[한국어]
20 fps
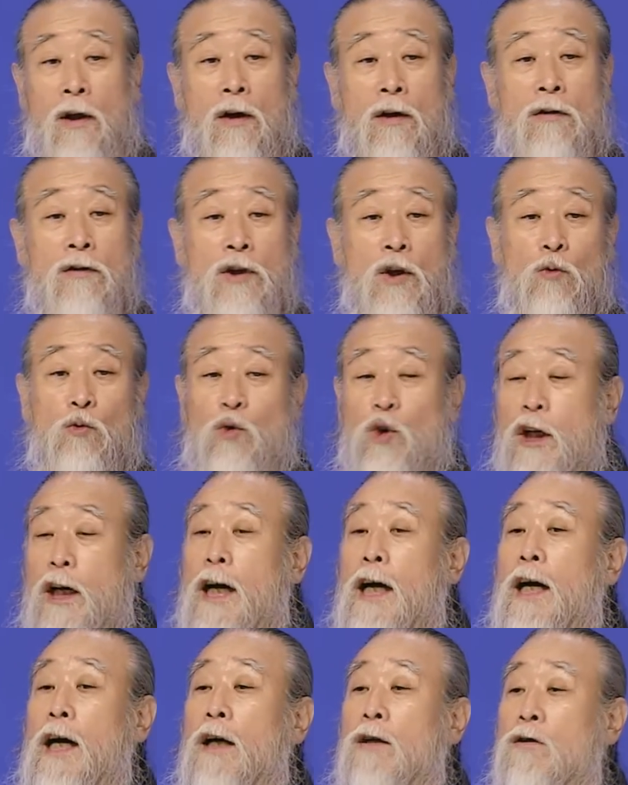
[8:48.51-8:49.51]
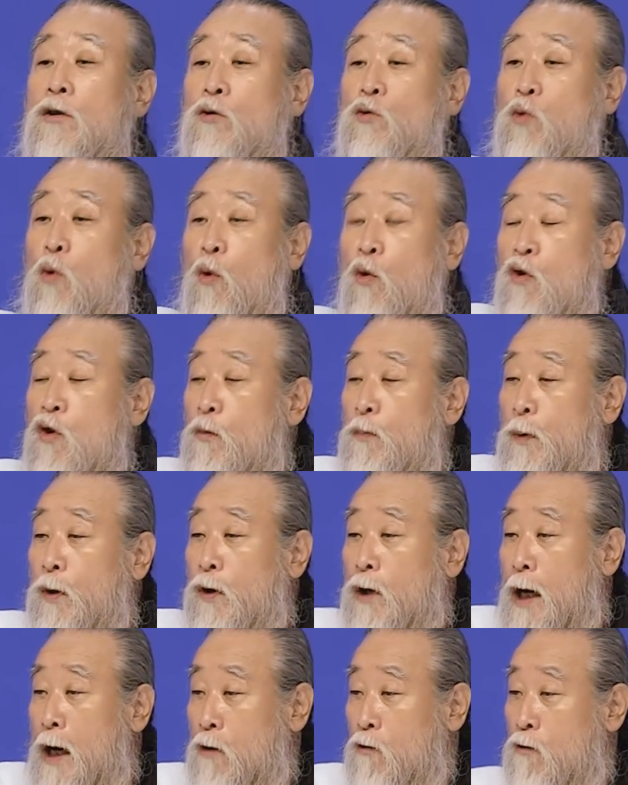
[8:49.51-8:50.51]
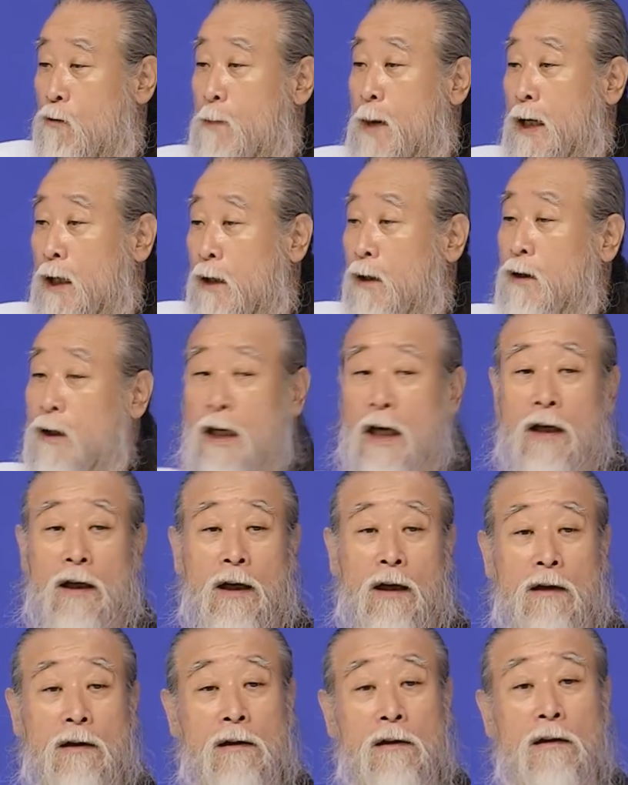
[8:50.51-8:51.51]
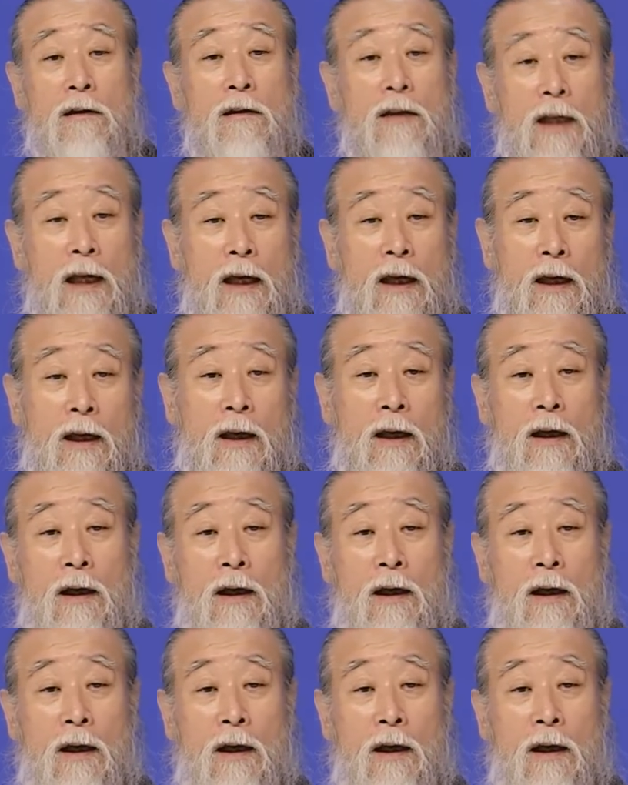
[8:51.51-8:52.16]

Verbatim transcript: 그러니까 우리가 가서 돈을 벌어갖고 막 이렇게 하려 그러는데